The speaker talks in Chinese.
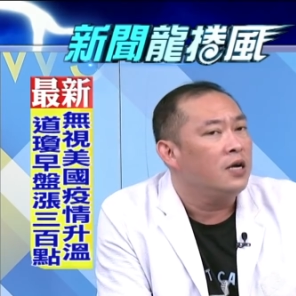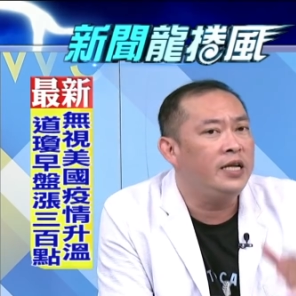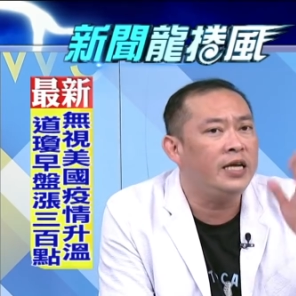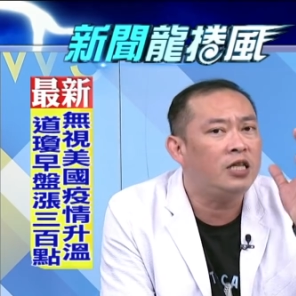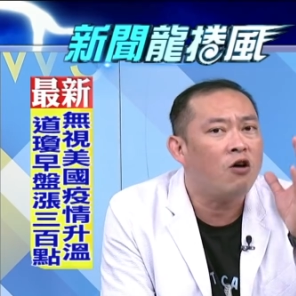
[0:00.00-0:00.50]

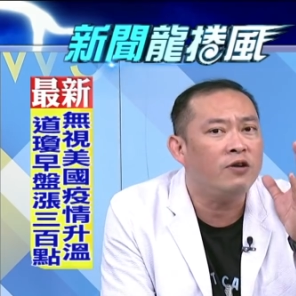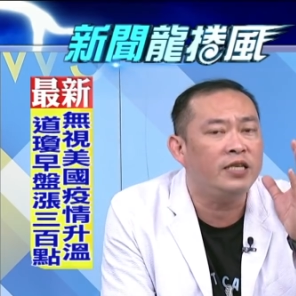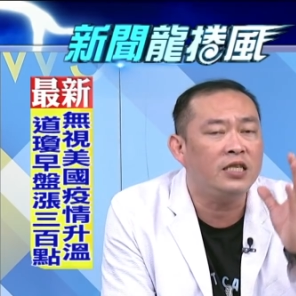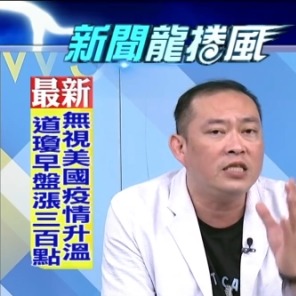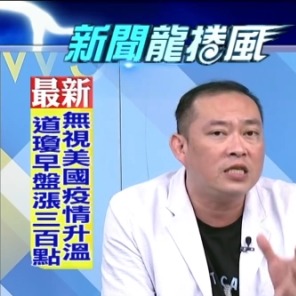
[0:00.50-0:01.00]
你都已
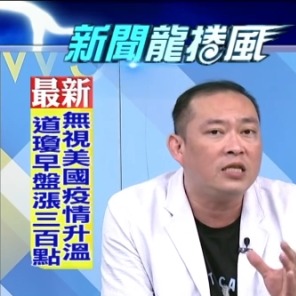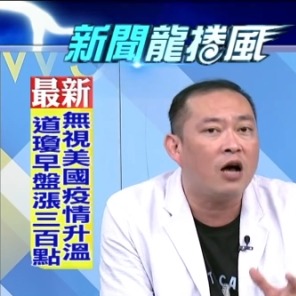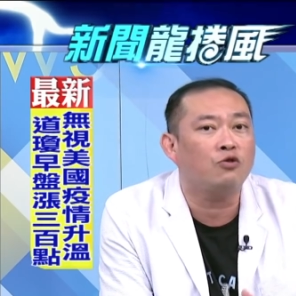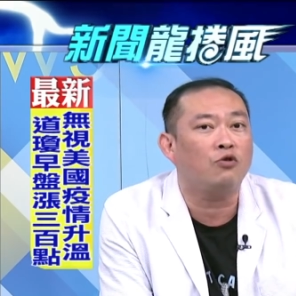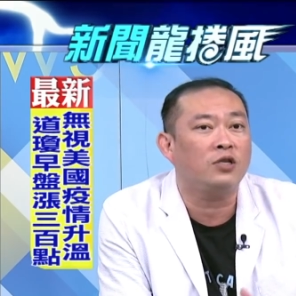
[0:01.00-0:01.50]
经知
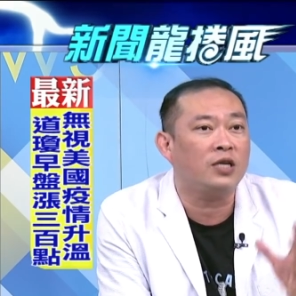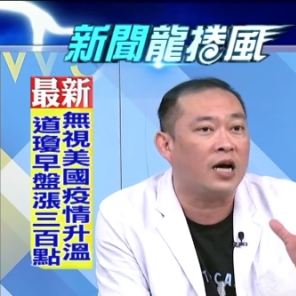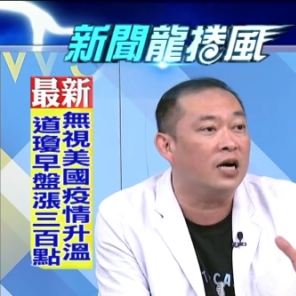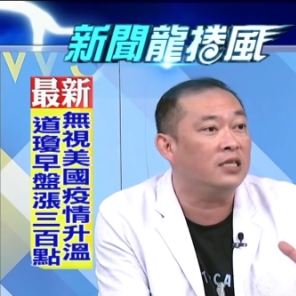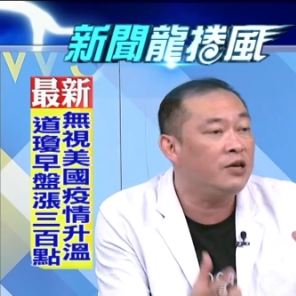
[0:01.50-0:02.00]
道说，
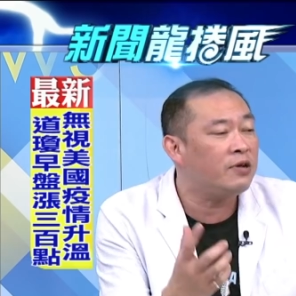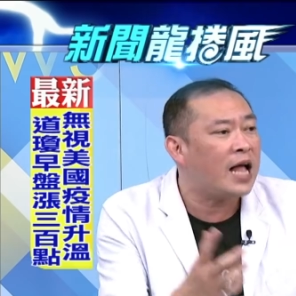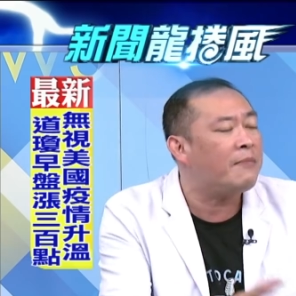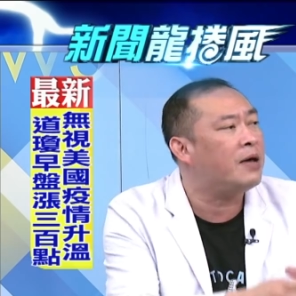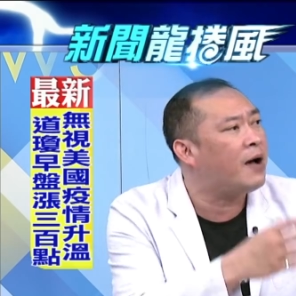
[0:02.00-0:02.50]
很因为
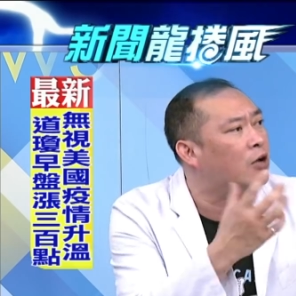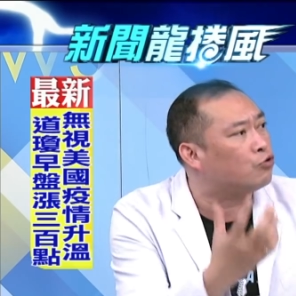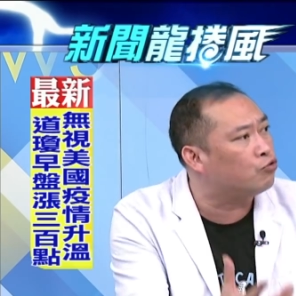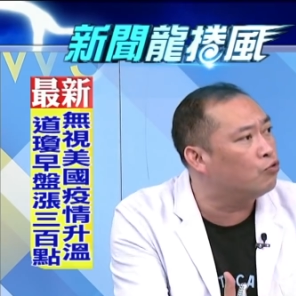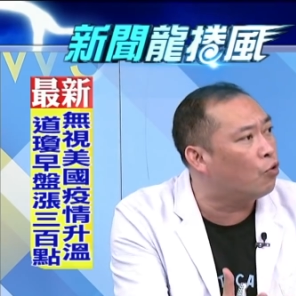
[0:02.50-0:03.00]
大家没办法
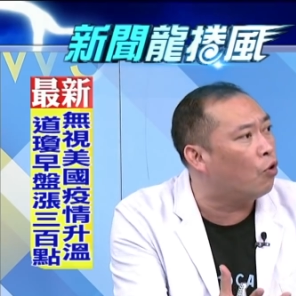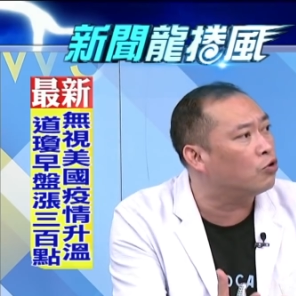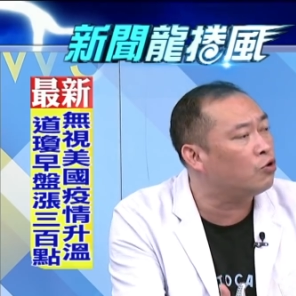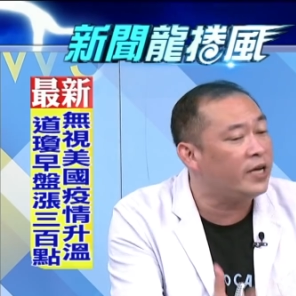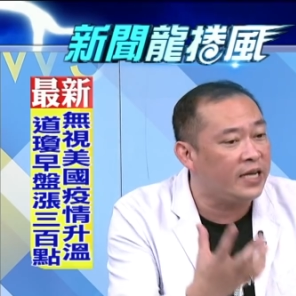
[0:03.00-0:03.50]
出国，
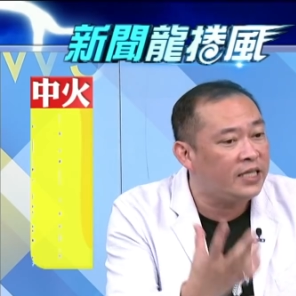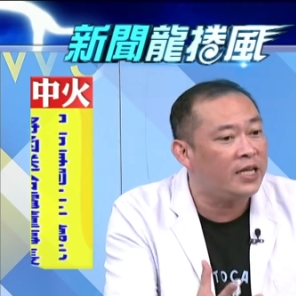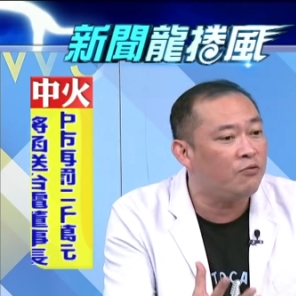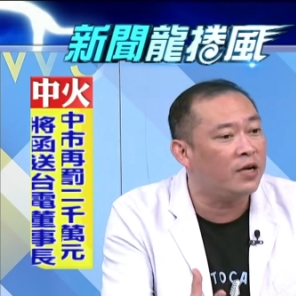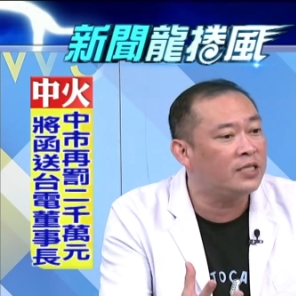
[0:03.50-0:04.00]
所以一
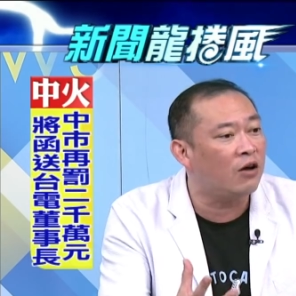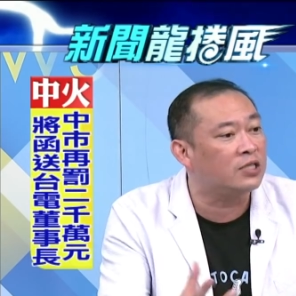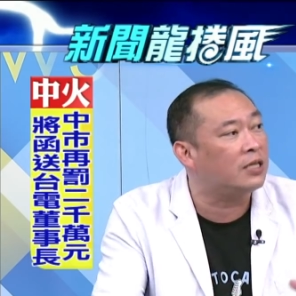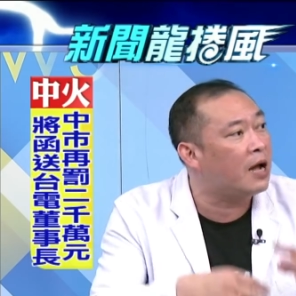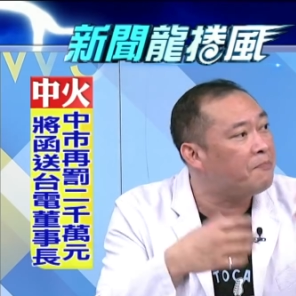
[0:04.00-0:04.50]
定会造
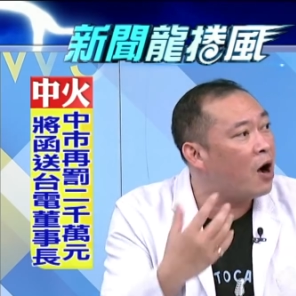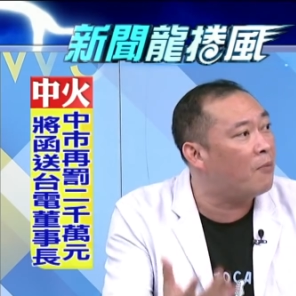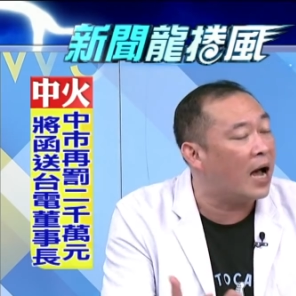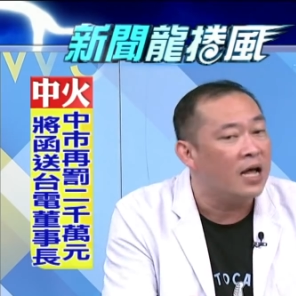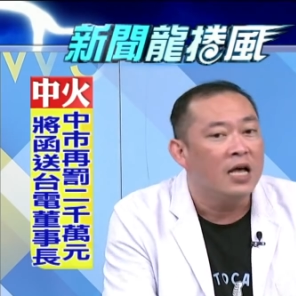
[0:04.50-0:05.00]
成它爆
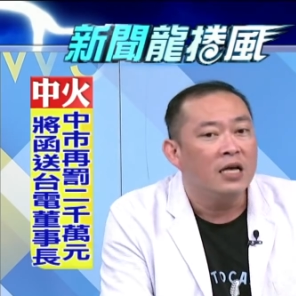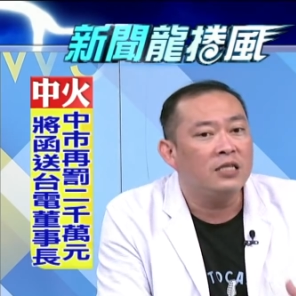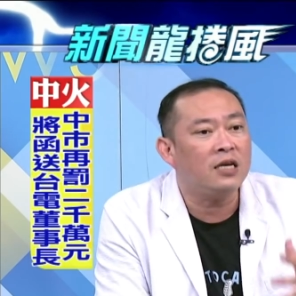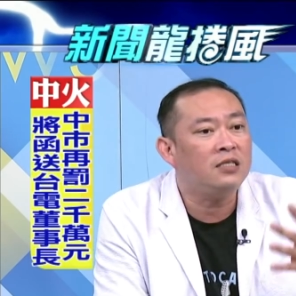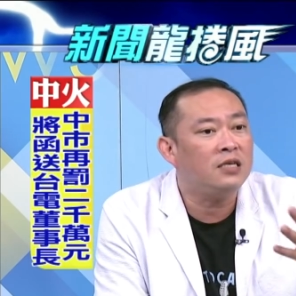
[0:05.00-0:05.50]
满。
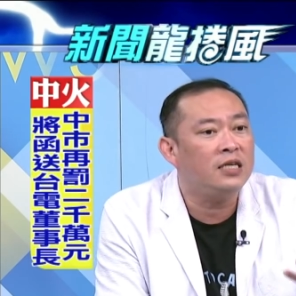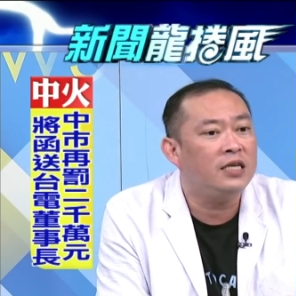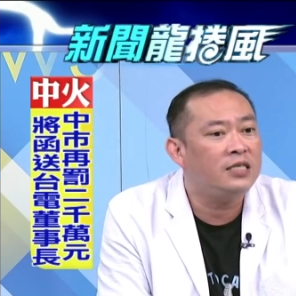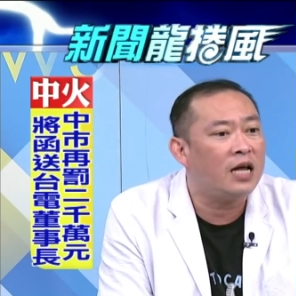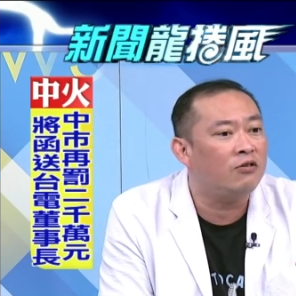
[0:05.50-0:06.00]
甚至你
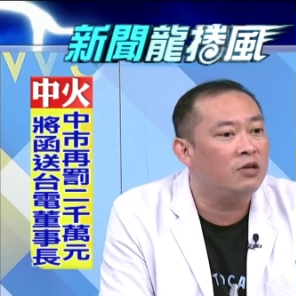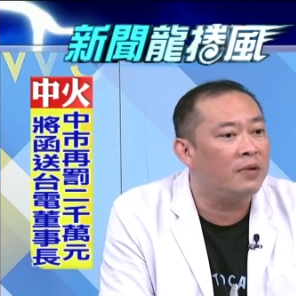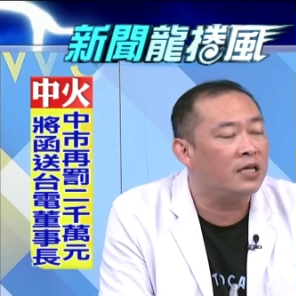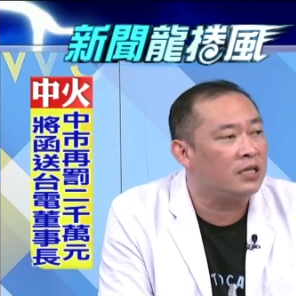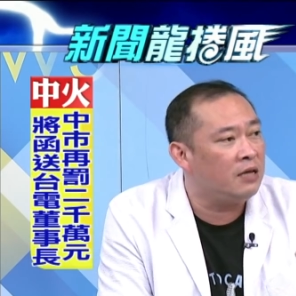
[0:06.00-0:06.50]
林家龙，你
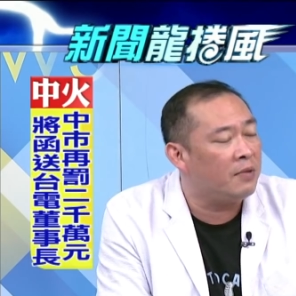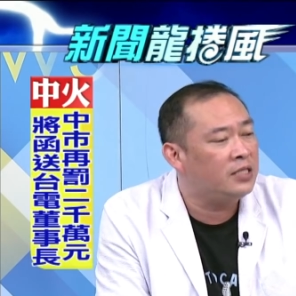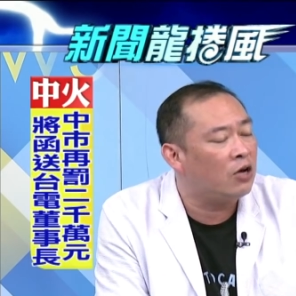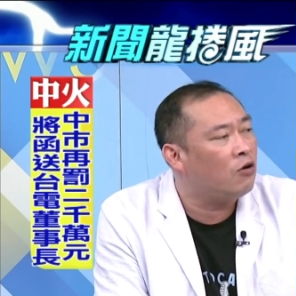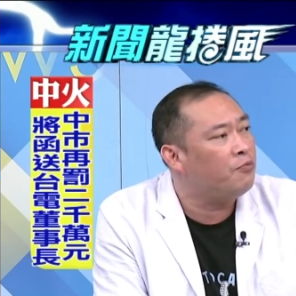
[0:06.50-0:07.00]
们你们
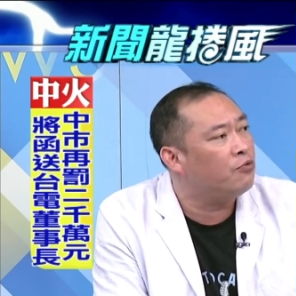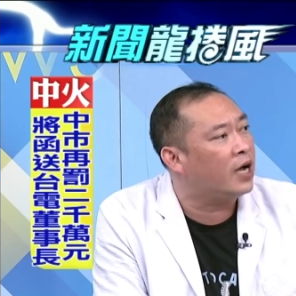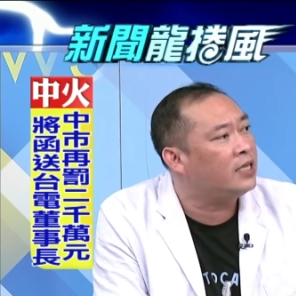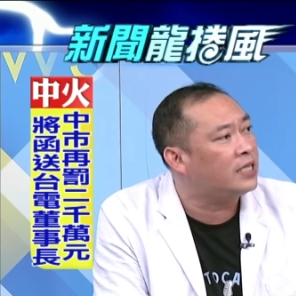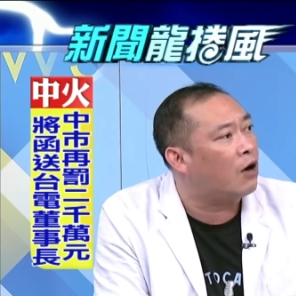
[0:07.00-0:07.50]
交通部
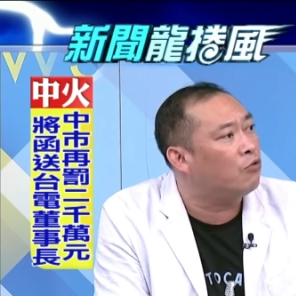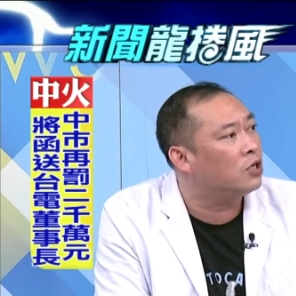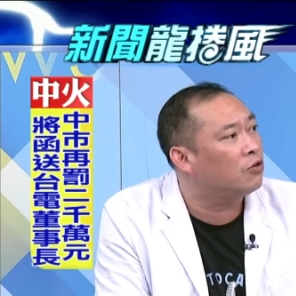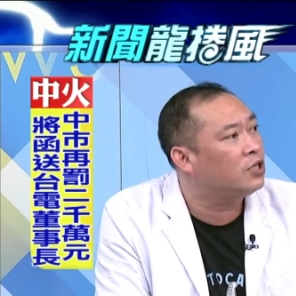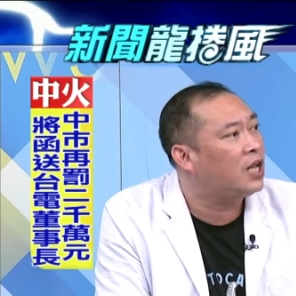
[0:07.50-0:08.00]
可以掌握
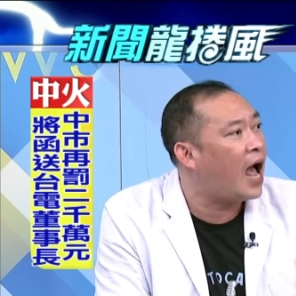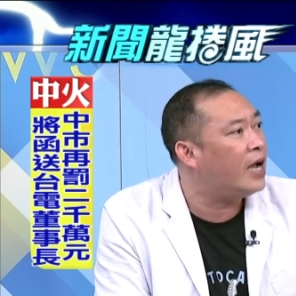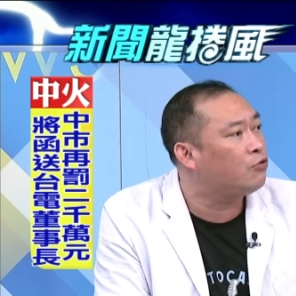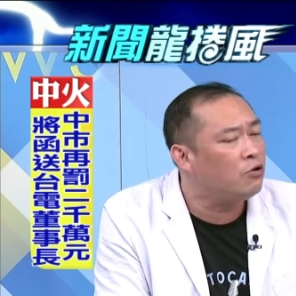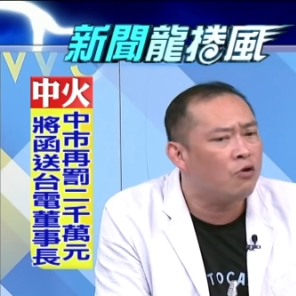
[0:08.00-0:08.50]
的东西
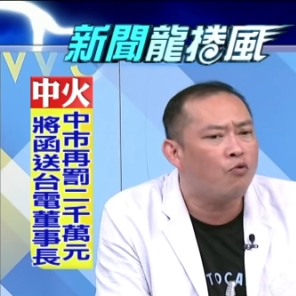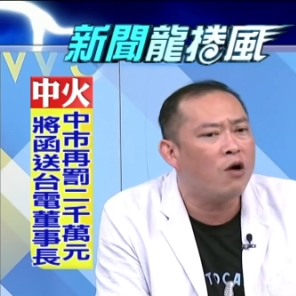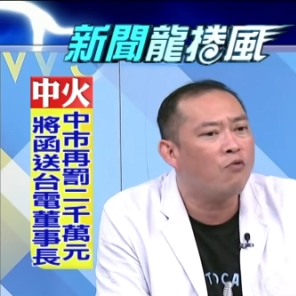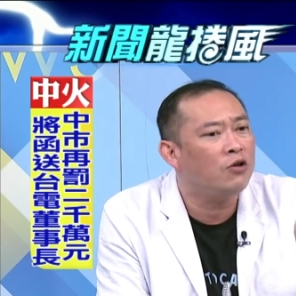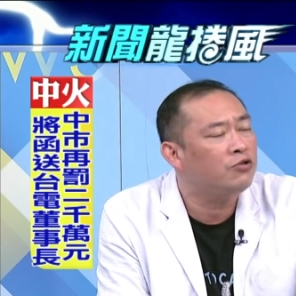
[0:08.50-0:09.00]
太多，因为
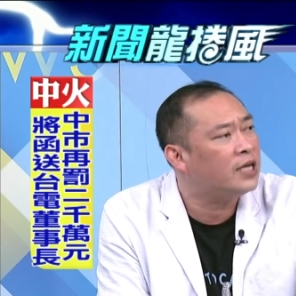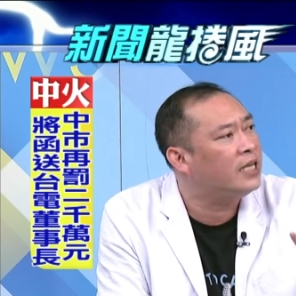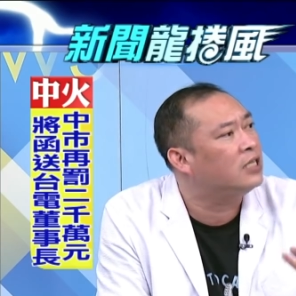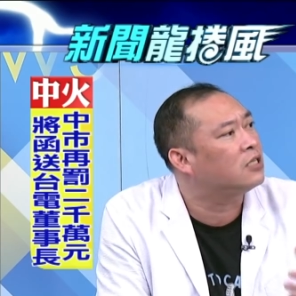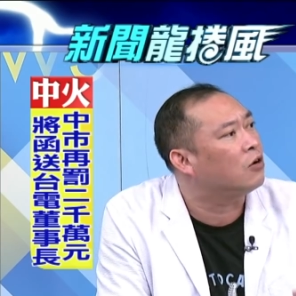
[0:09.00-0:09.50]
观光就在
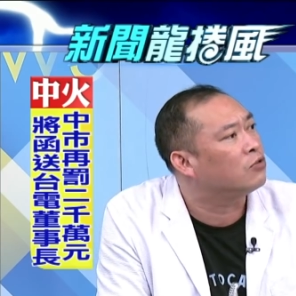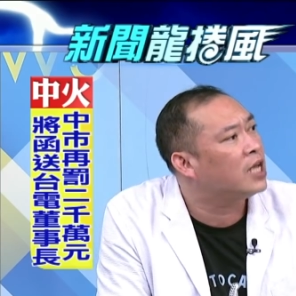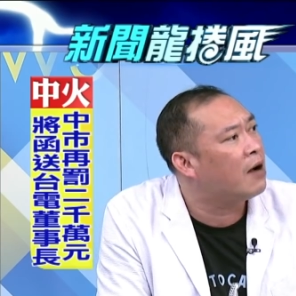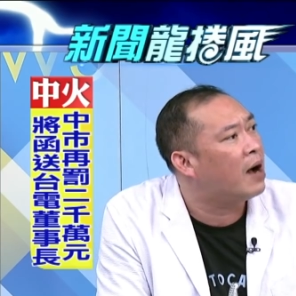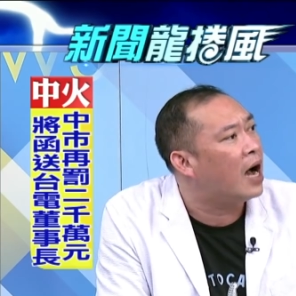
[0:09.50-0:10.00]
你的手
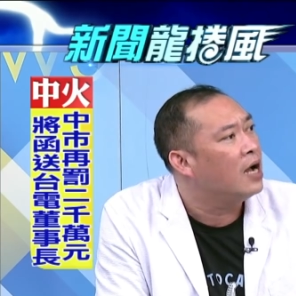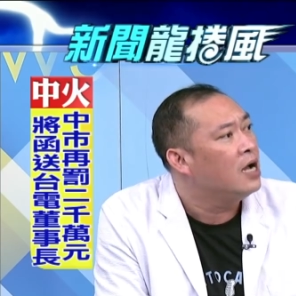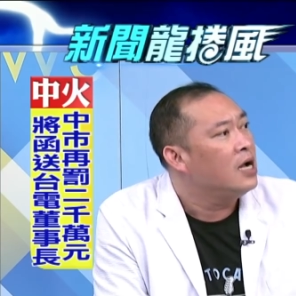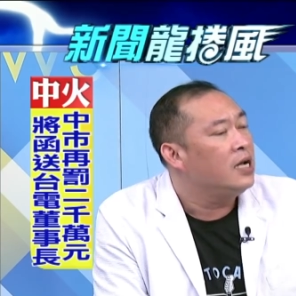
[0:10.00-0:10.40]
上嘛，是，